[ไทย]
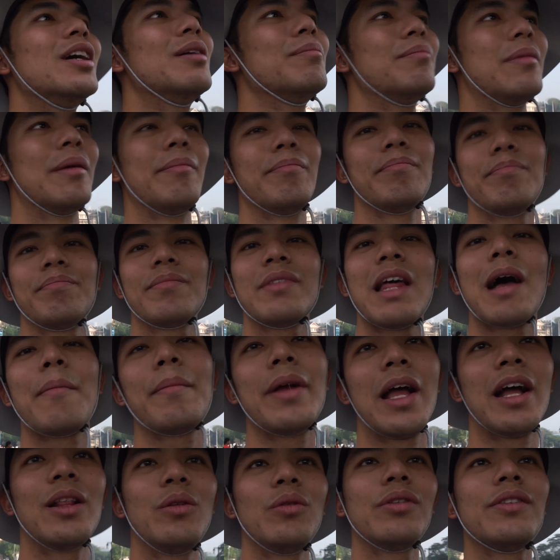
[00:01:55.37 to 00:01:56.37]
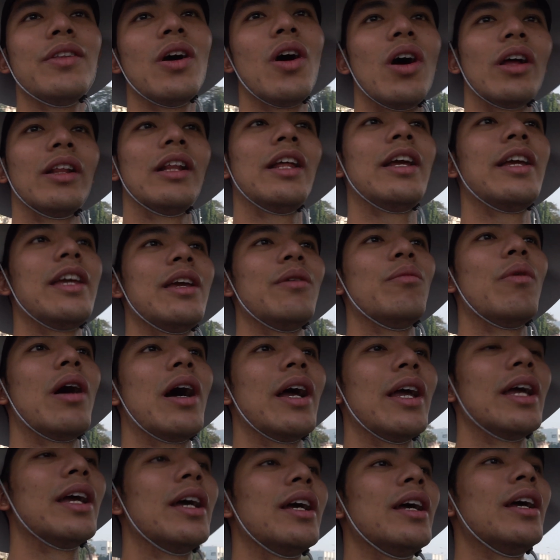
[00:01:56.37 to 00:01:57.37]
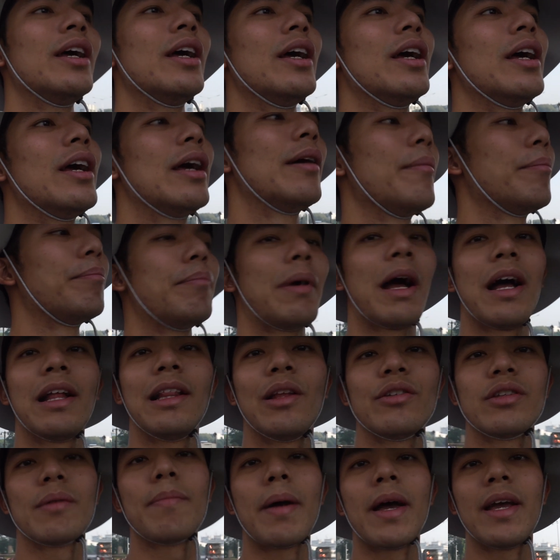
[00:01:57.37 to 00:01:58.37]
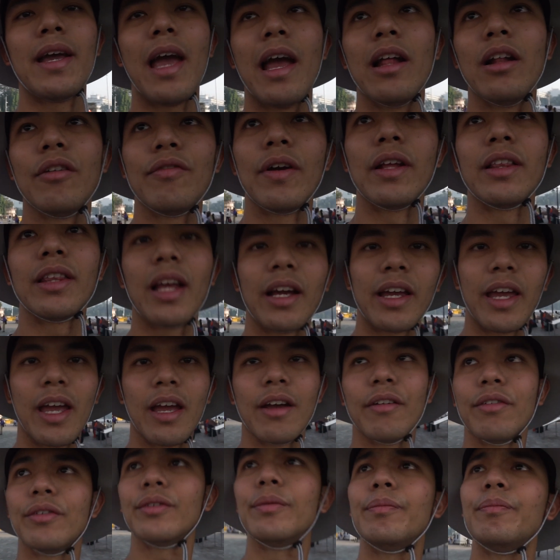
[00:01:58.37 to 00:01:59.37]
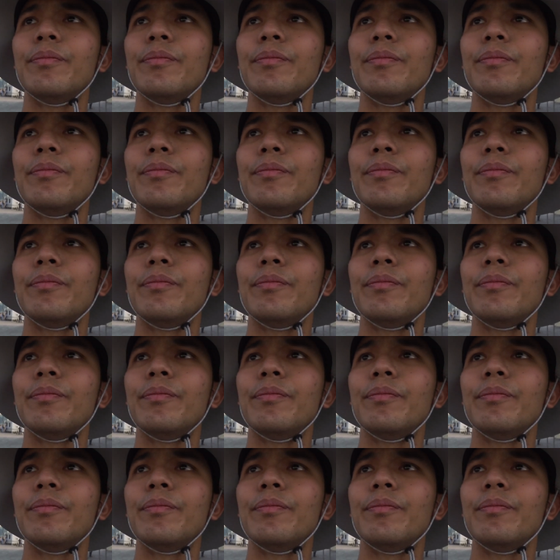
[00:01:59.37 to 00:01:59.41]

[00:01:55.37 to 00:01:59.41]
เหมือนสร้างเป็นอนสอณอะไรอย่างนี้ไว้ปะเราจะไปเอเลเฟนตาเคฟ